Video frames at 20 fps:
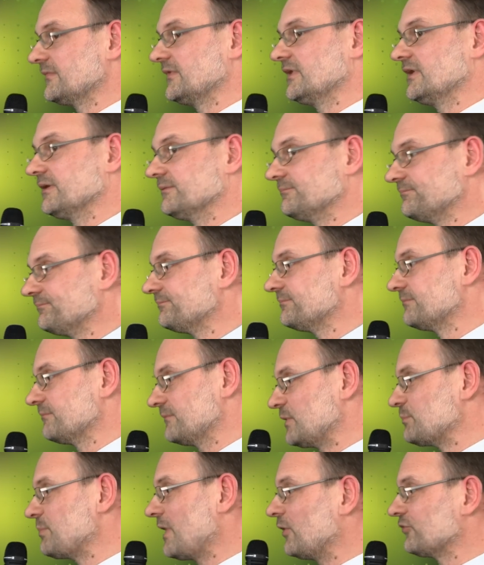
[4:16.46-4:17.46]
Ja,
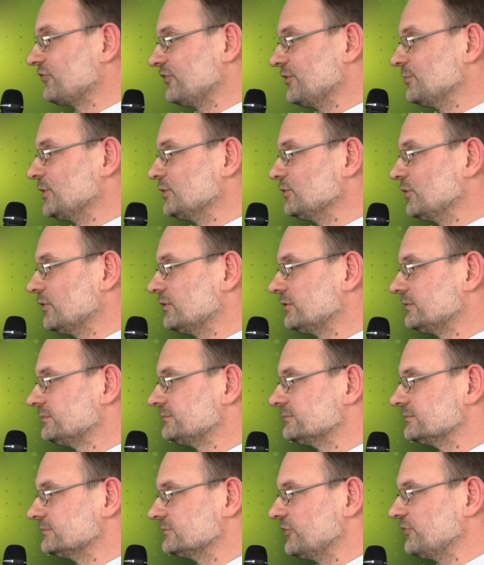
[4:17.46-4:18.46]
man braucht sie immer noch.
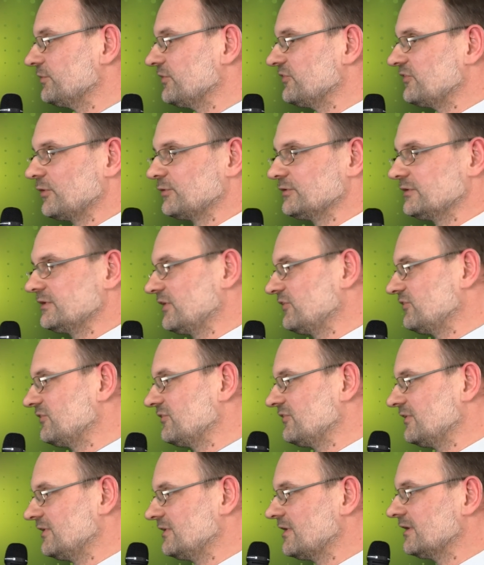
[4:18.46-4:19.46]
Und das wird sich auch in den nächsten
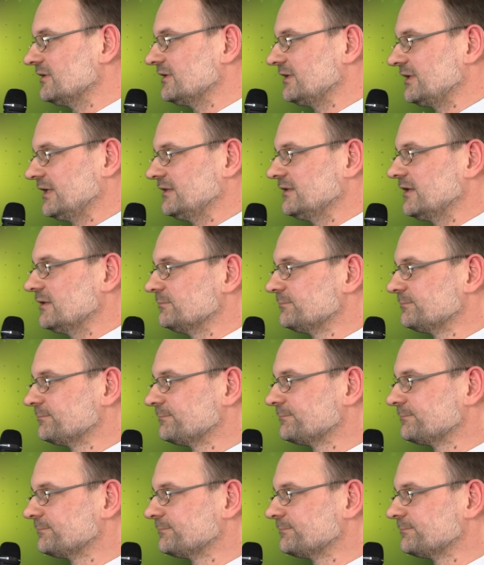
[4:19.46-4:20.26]
zehn Jahren nicht ändern.